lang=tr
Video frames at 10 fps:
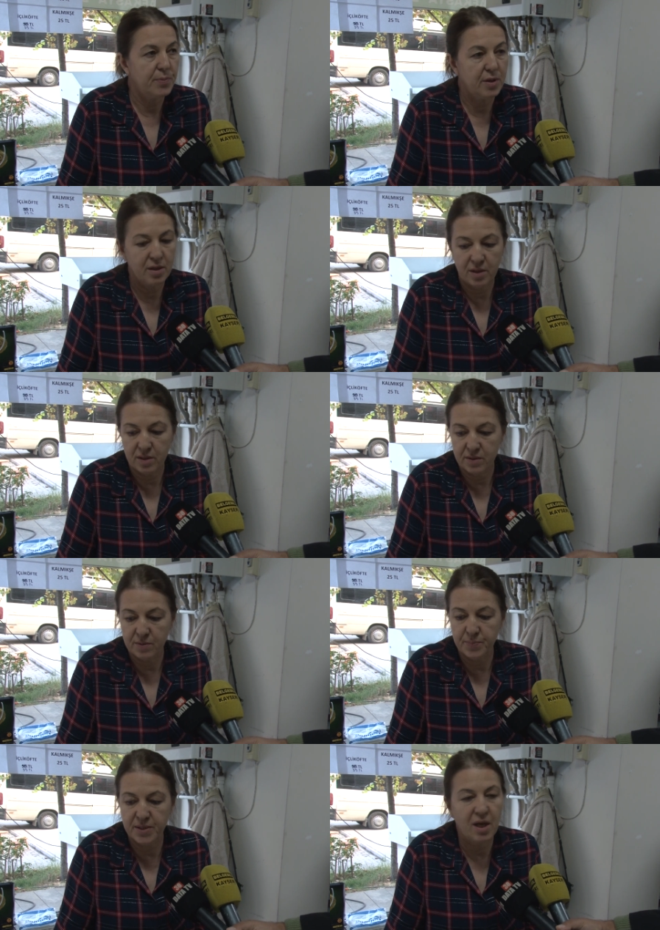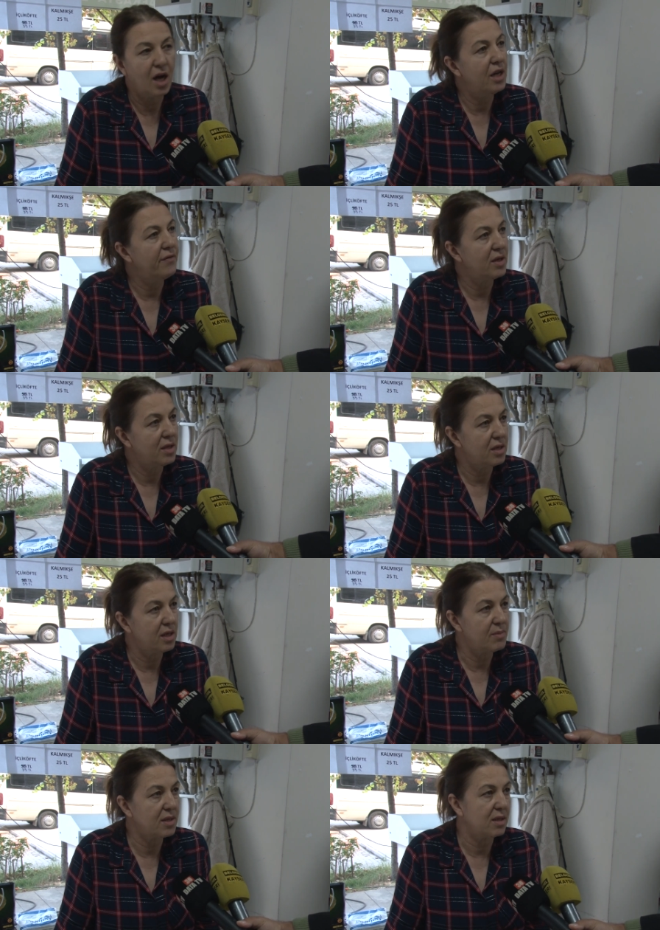e, sıhalve
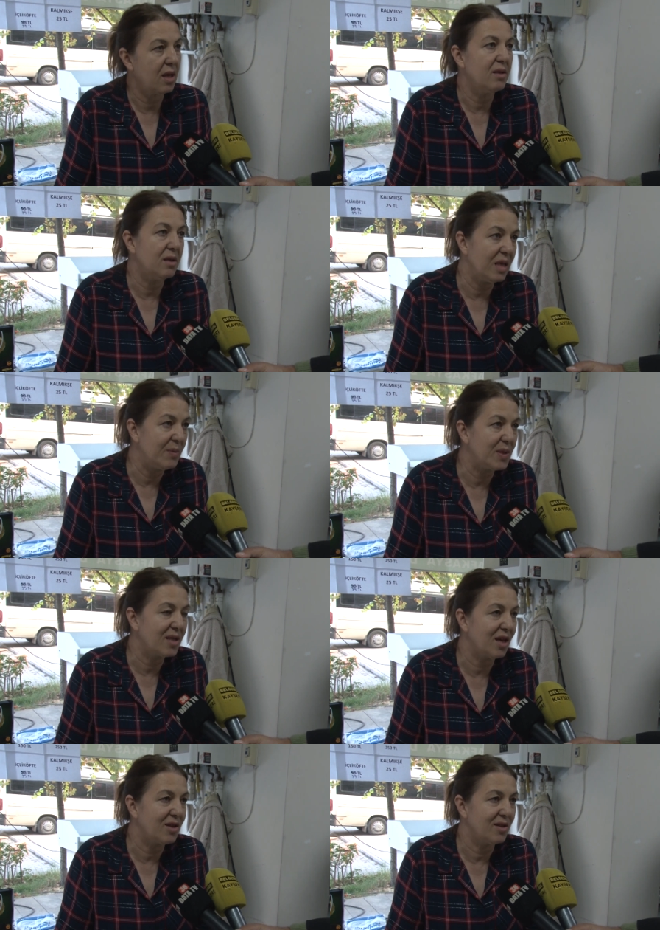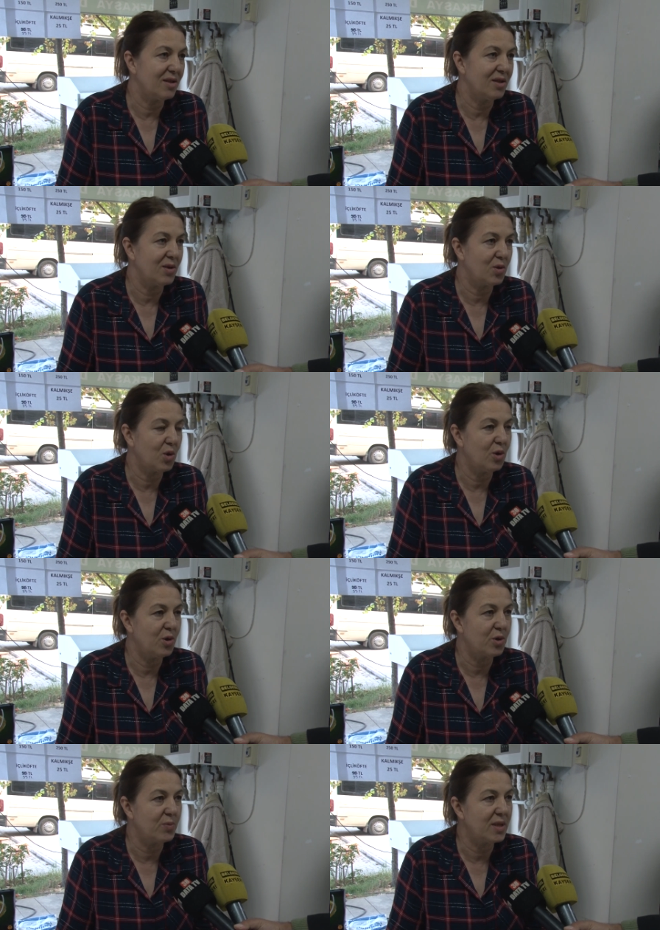dediğimiz kendi dilimizden e,
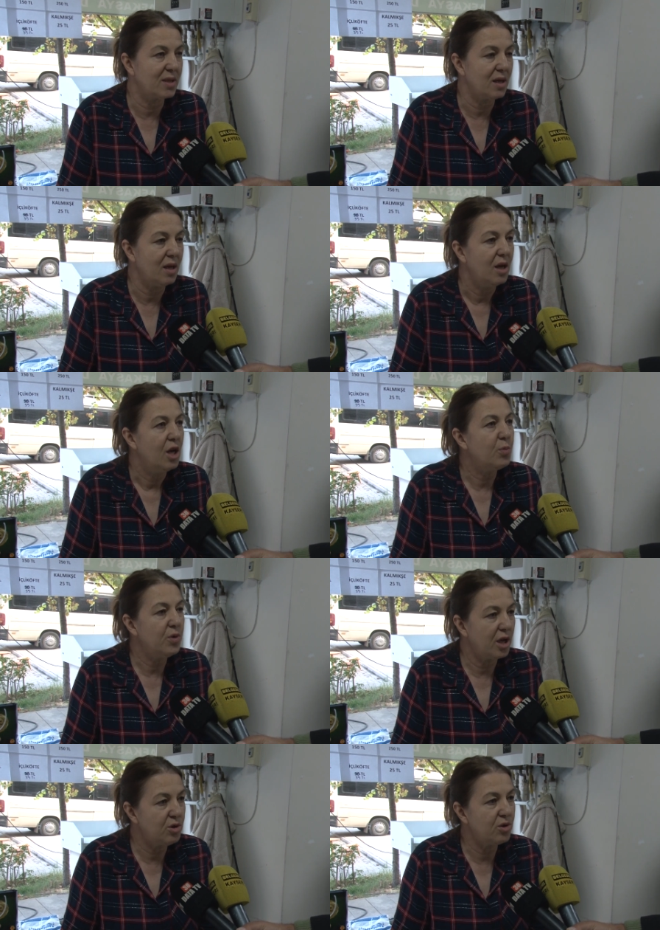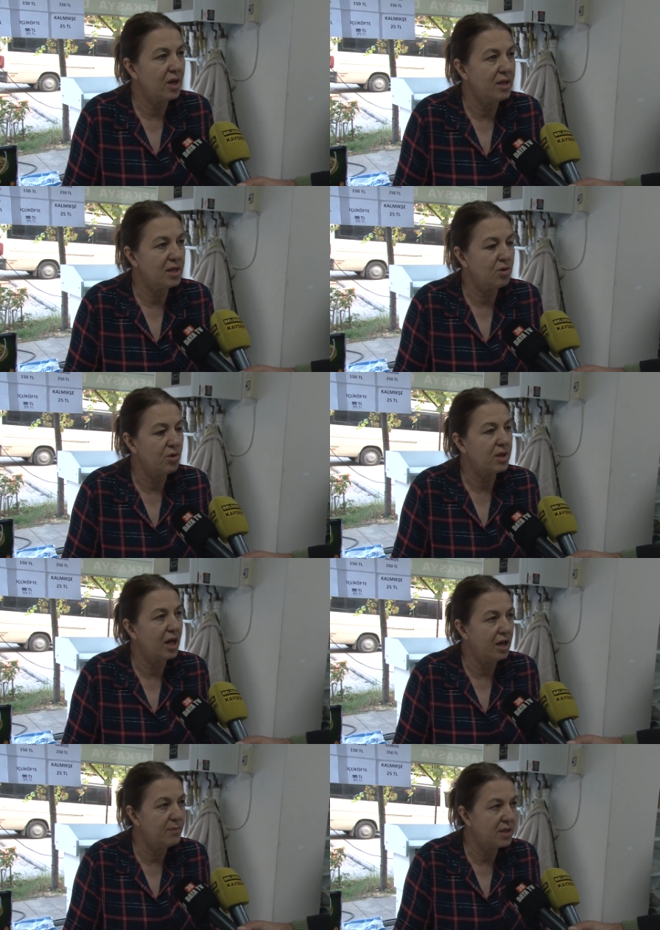söylüyorum size. Bunlar sürekli stokta
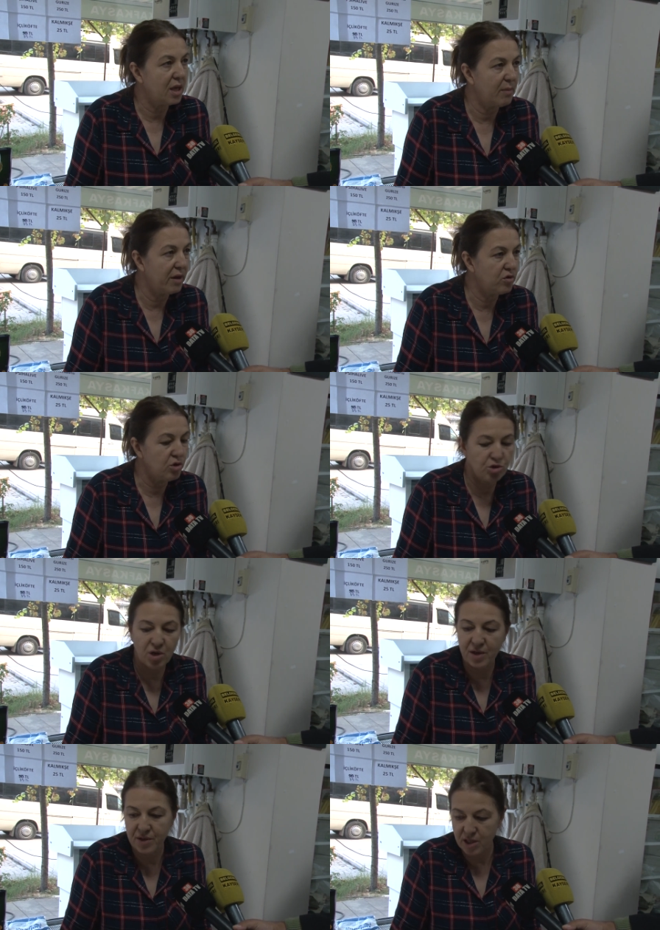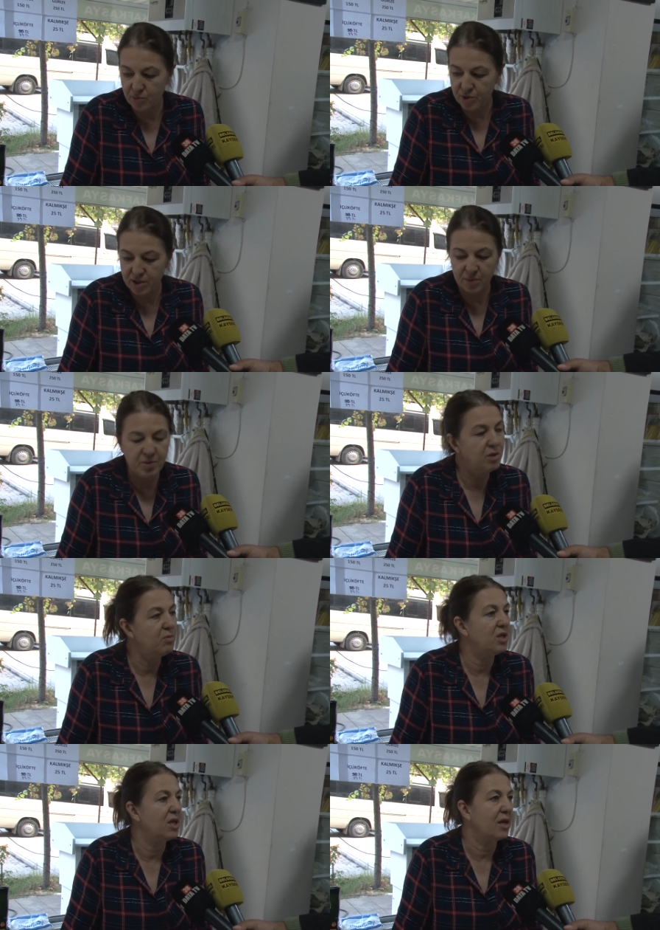elimizde mevcut. Şu anda da burada
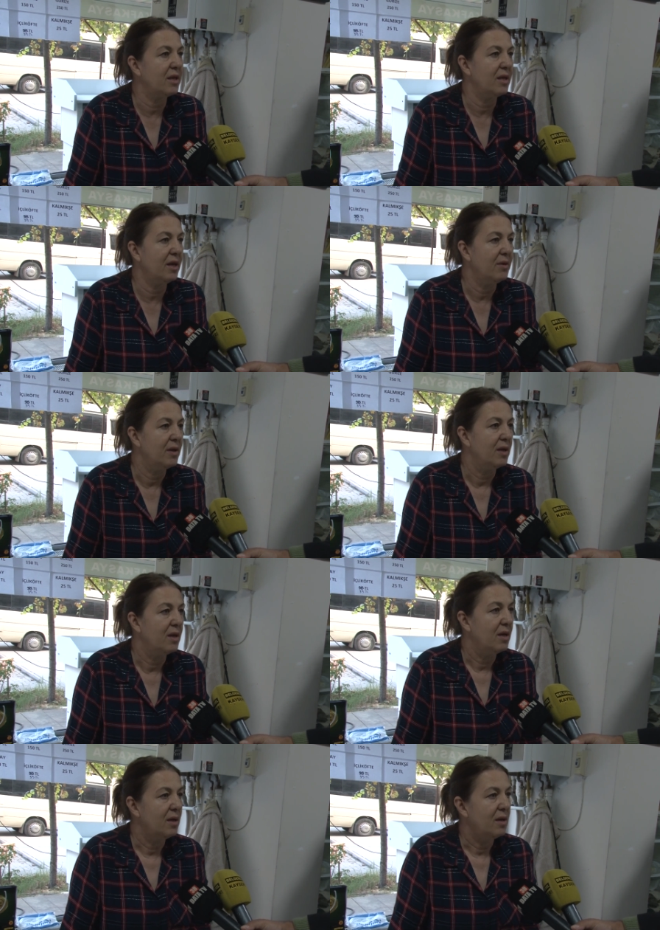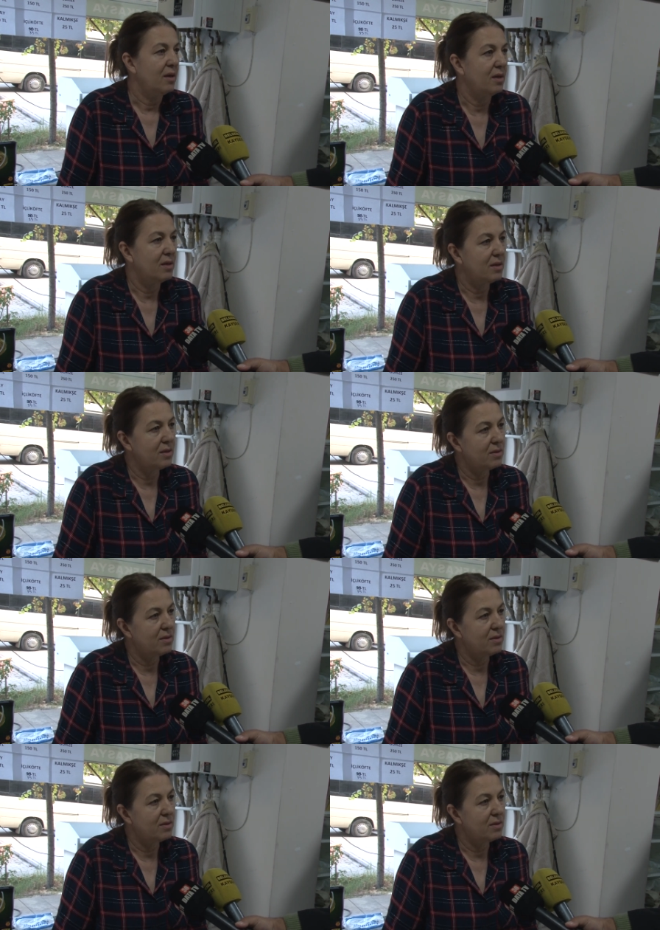pişmiş şekliyle e,